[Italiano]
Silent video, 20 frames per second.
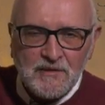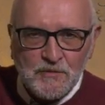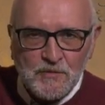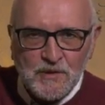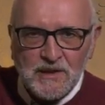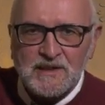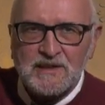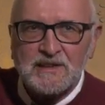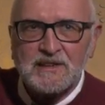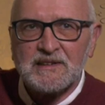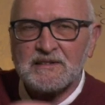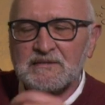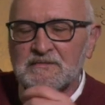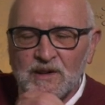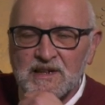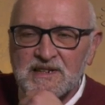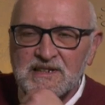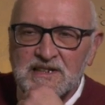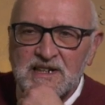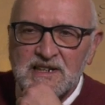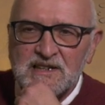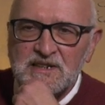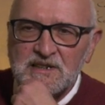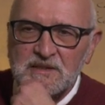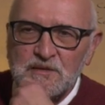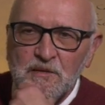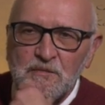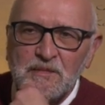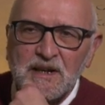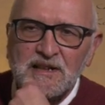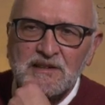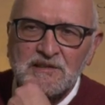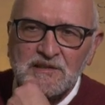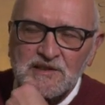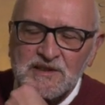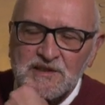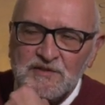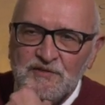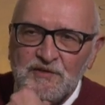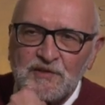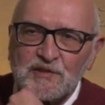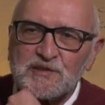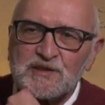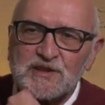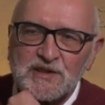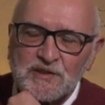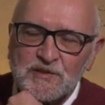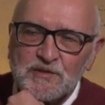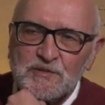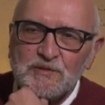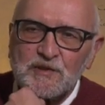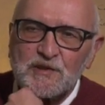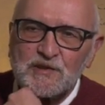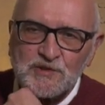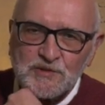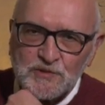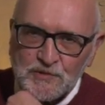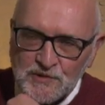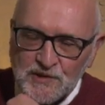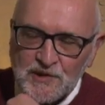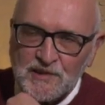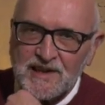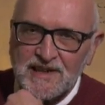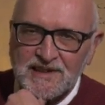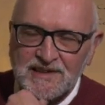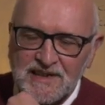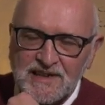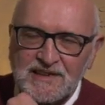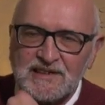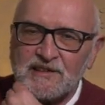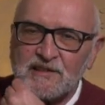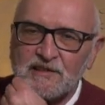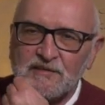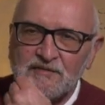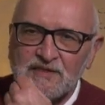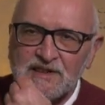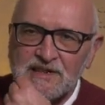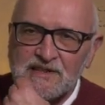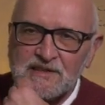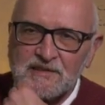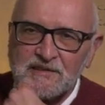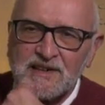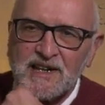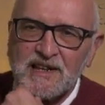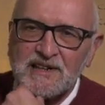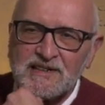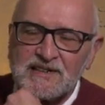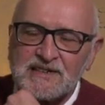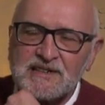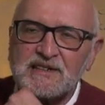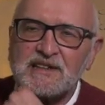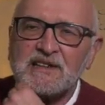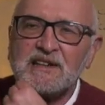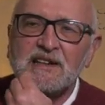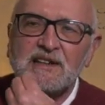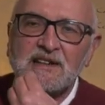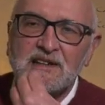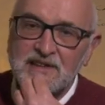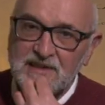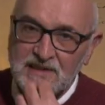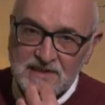Quindi qualsiasi momento ci fosse uno studio che intende convenzionarsi,